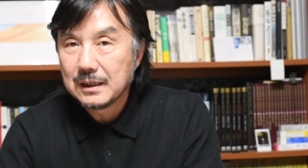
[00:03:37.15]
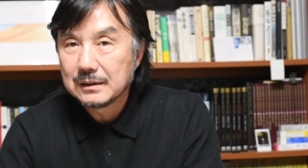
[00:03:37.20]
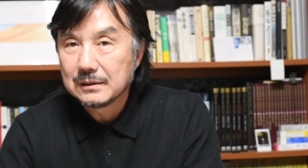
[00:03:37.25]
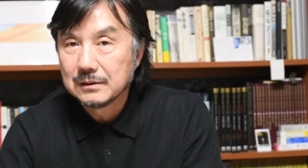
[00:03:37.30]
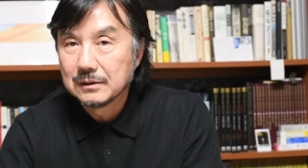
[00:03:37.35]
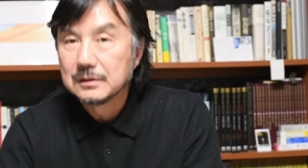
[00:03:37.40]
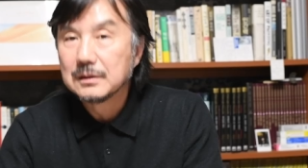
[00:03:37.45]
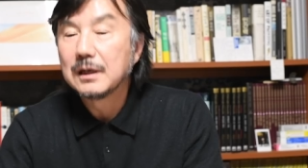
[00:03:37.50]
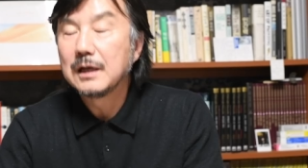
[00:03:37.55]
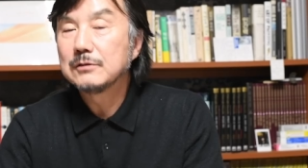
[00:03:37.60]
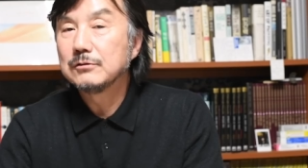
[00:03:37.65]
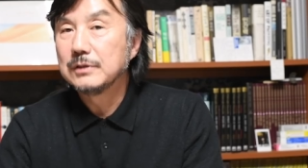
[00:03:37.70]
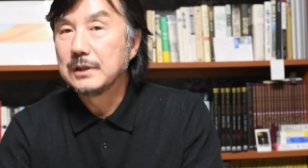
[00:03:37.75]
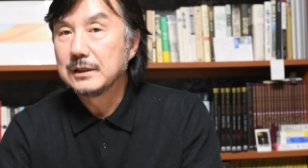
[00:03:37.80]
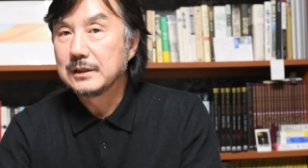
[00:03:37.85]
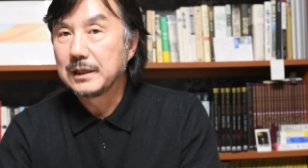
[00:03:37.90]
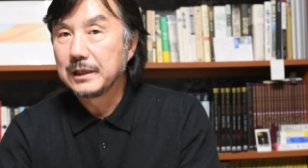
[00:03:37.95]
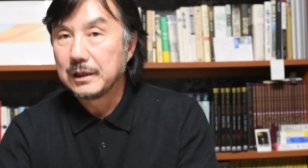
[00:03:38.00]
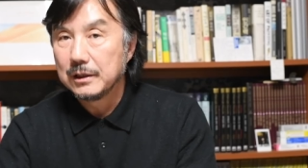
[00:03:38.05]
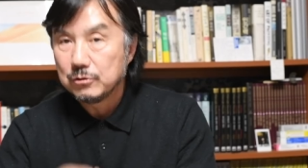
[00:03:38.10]
더 들어가도
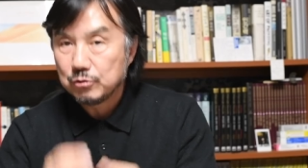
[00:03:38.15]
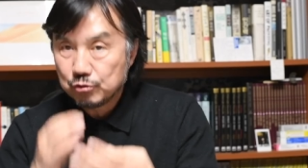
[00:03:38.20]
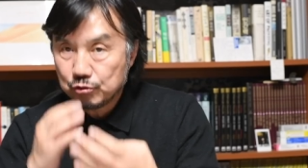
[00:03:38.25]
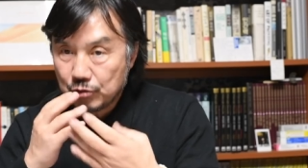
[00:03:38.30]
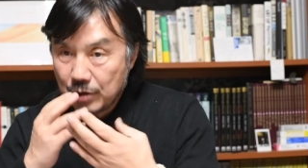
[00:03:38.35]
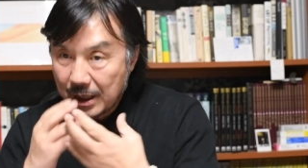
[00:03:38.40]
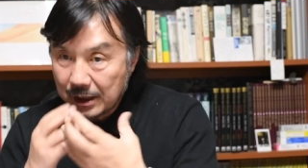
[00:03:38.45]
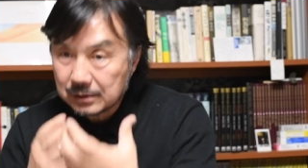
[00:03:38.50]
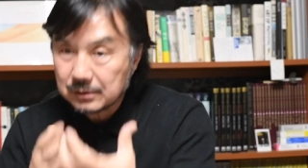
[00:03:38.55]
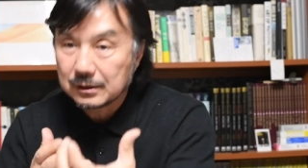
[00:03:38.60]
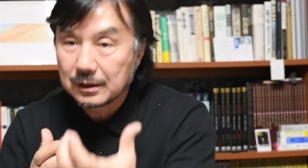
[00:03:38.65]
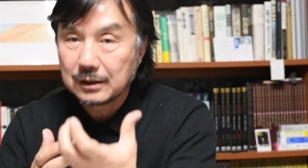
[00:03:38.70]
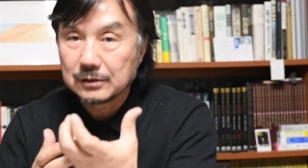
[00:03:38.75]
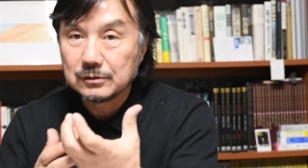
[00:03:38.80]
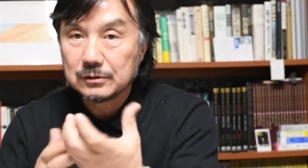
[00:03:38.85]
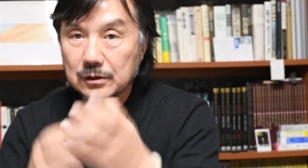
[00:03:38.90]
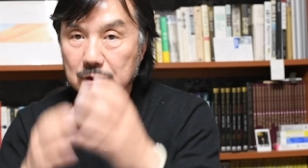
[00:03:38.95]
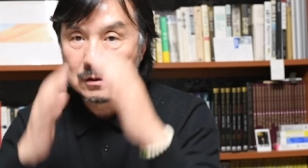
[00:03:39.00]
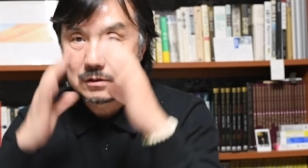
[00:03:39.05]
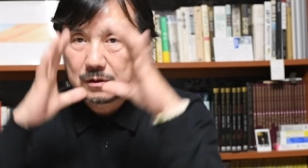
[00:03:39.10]
되잖아요. 쫙
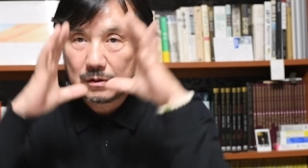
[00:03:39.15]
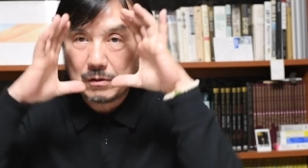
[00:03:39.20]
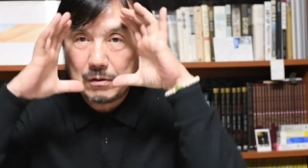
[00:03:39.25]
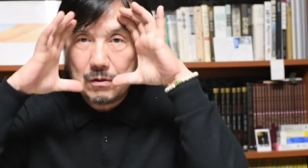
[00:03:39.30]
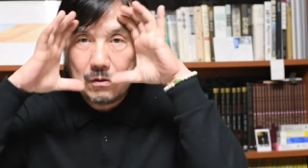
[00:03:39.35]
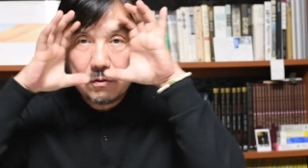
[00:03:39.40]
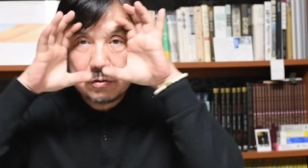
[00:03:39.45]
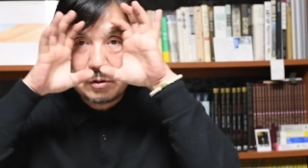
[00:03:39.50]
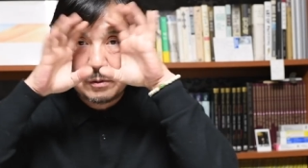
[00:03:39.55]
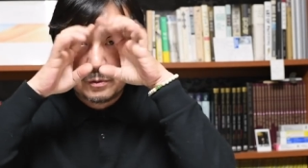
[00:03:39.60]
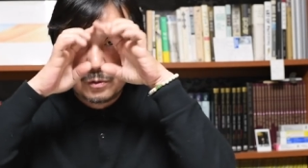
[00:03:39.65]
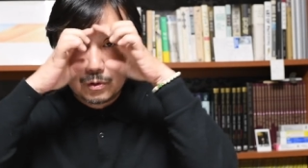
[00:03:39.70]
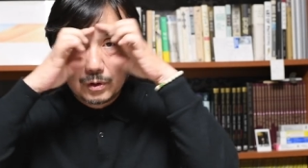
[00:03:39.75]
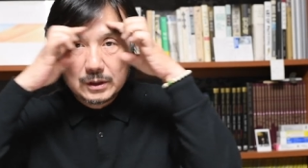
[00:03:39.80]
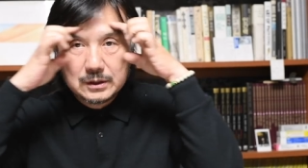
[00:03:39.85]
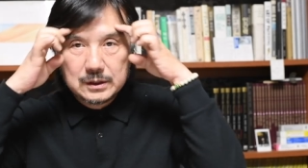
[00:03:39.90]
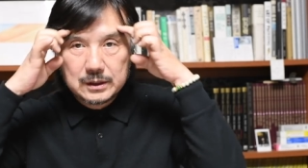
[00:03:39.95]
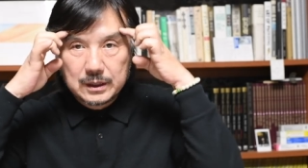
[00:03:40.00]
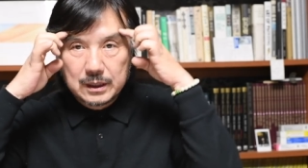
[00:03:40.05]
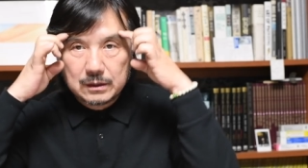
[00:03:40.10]
들어가도 되고, 그렇죠.
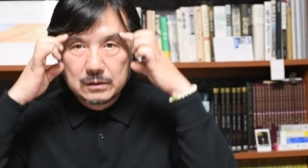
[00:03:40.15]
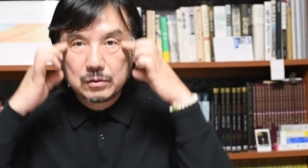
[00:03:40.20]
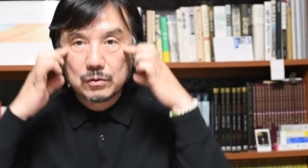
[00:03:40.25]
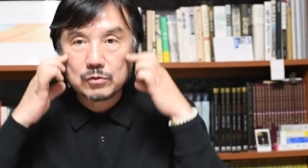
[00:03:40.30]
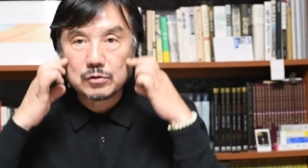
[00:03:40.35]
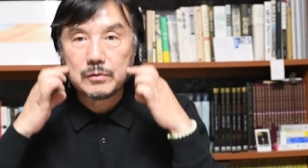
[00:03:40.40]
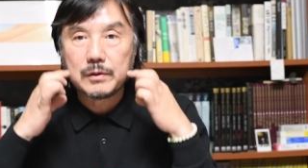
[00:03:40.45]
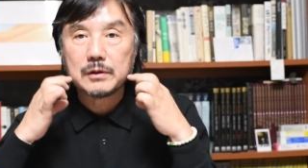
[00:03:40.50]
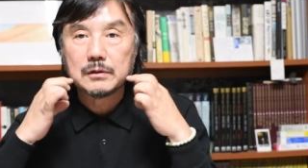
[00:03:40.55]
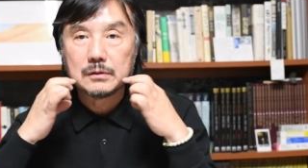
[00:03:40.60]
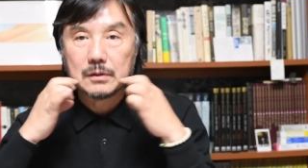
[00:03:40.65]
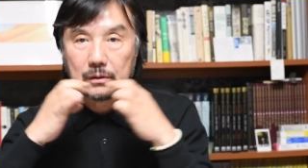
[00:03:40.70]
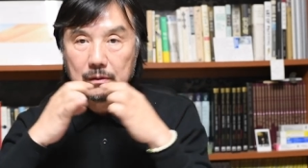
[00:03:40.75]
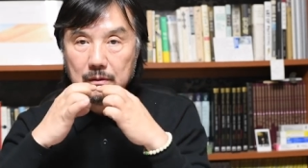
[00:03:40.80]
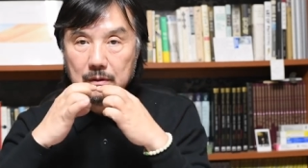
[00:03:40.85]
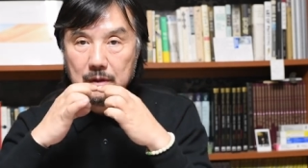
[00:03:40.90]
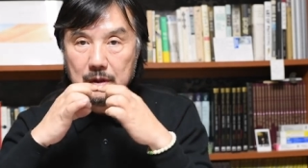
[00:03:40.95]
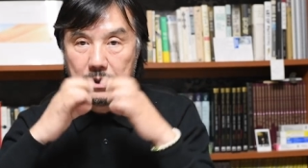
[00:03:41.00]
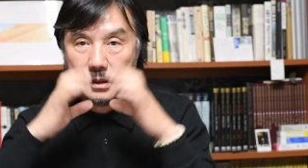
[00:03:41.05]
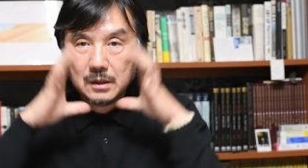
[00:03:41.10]
여기까지 이렇게 크로즈를 해도
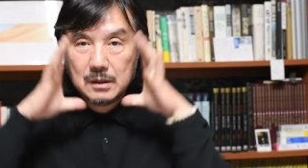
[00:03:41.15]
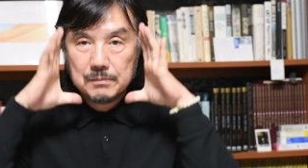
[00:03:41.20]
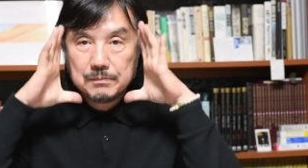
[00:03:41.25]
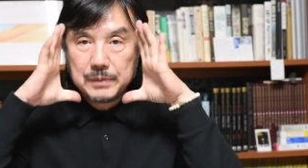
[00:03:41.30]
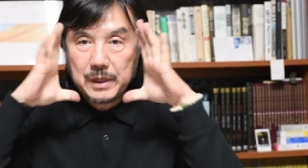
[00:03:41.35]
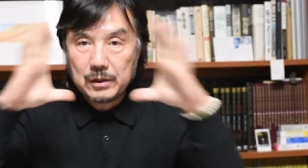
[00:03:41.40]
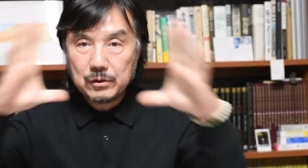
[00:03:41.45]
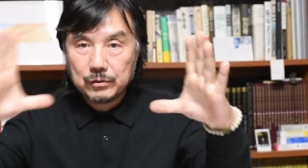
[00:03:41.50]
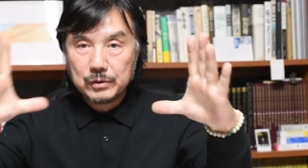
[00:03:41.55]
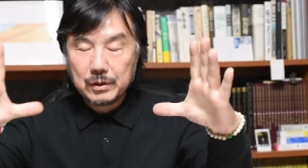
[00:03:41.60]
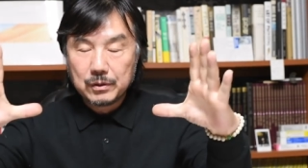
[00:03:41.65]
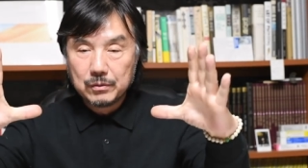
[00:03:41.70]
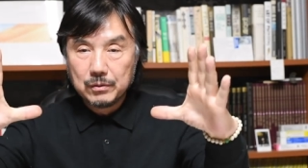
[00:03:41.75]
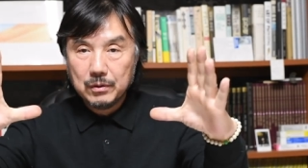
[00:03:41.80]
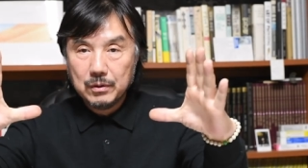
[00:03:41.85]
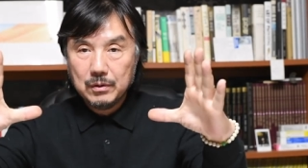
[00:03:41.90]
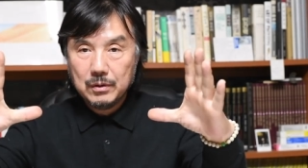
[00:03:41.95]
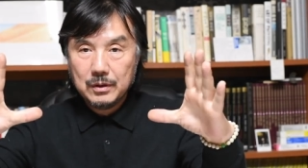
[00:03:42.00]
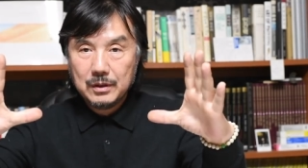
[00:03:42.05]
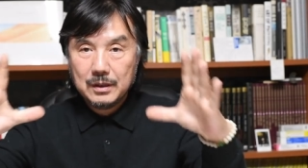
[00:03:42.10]
되고, 빼도
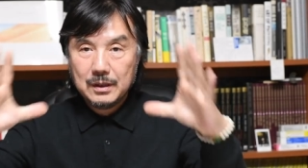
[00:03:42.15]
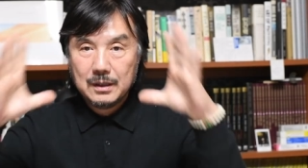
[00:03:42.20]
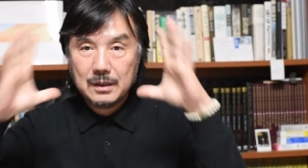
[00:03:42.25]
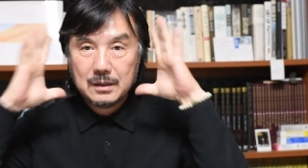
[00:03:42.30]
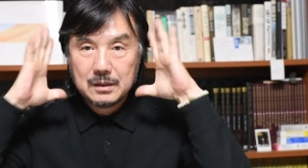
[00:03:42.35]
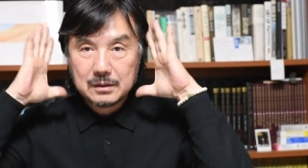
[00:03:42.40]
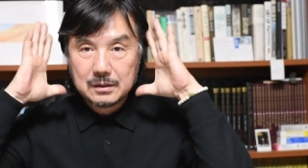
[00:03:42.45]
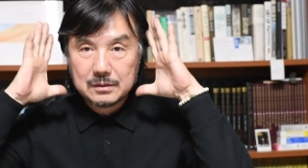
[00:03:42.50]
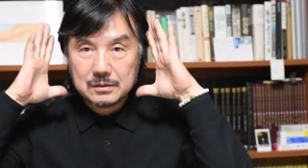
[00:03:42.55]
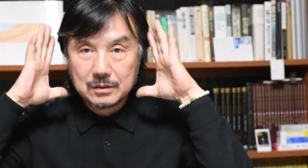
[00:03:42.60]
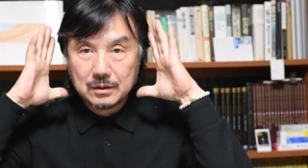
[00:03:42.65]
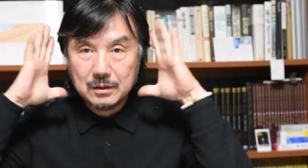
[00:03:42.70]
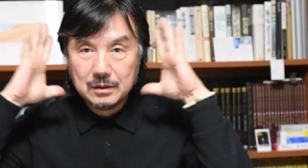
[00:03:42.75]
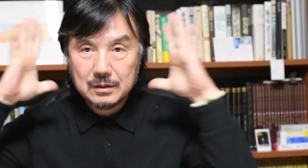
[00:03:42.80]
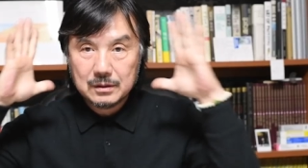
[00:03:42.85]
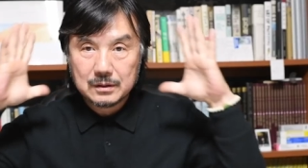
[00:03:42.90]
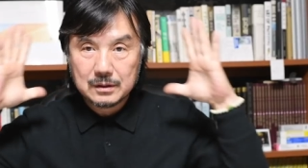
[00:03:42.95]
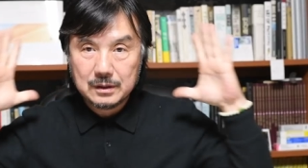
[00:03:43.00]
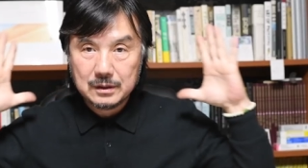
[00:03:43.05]
되고, 그죠?